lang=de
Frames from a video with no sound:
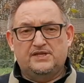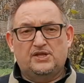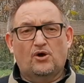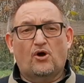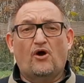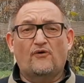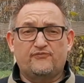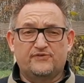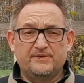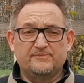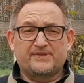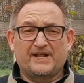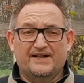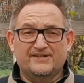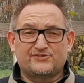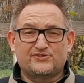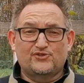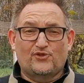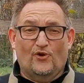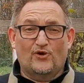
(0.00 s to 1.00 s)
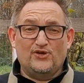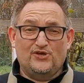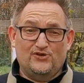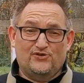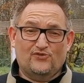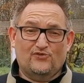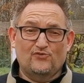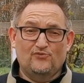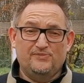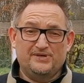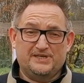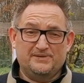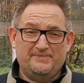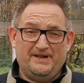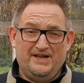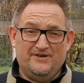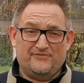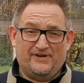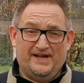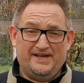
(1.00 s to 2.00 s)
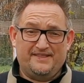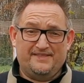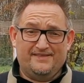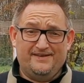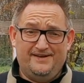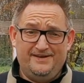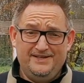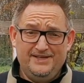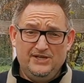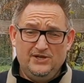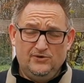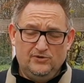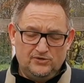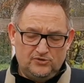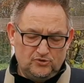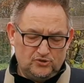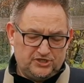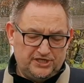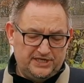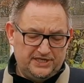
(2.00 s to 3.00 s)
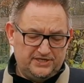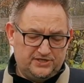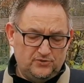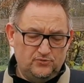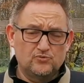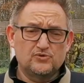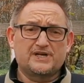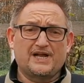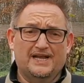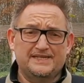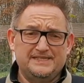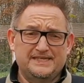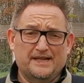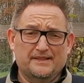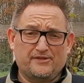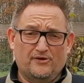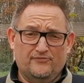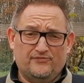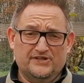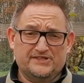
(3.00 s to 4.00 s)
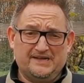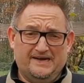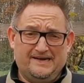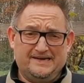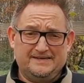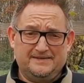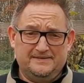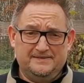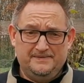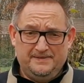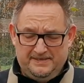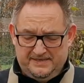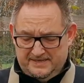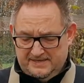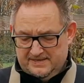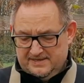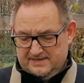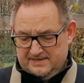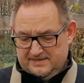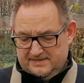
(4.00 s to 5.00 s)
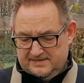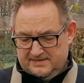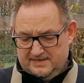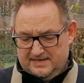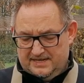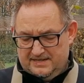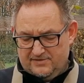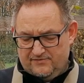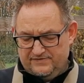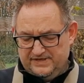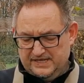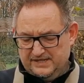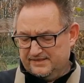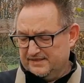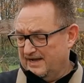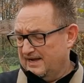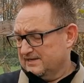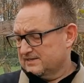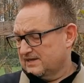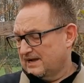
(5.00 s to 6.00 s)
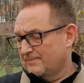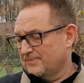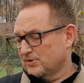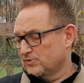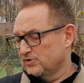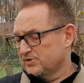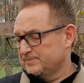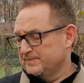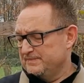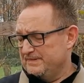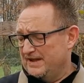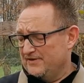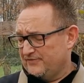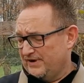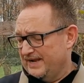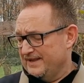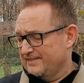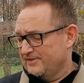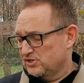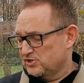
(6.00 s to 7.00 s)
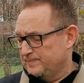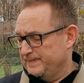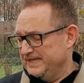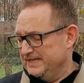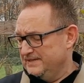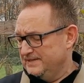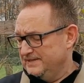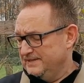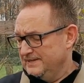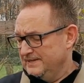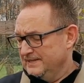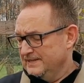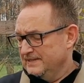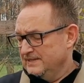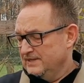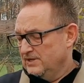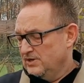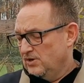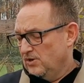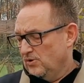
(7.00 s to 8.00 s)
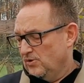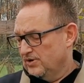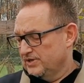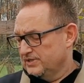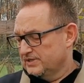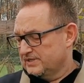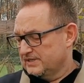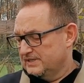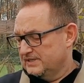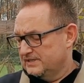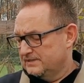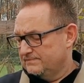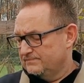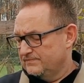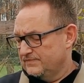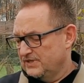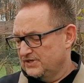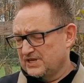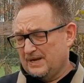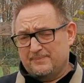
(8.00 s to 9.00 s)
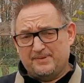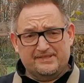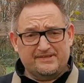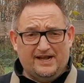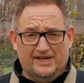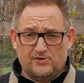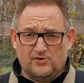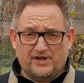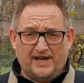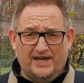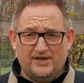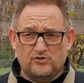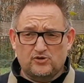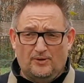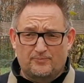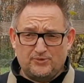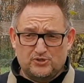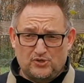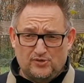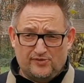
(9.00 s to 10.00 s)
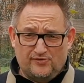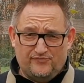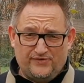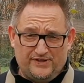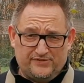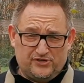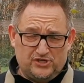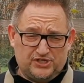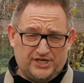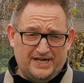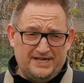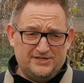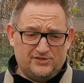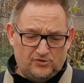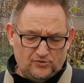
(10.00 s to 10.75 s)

Die ROF nimmt halt deutlich zu mit dem 11.1er und durch die ETU kann die das auch vertragen. Ja, also wie gesagt, kann man ruhig mit dem 11.1er spielen und ähm, ich habe jetzt gerade auch keine Doppelschüsse festgestellt.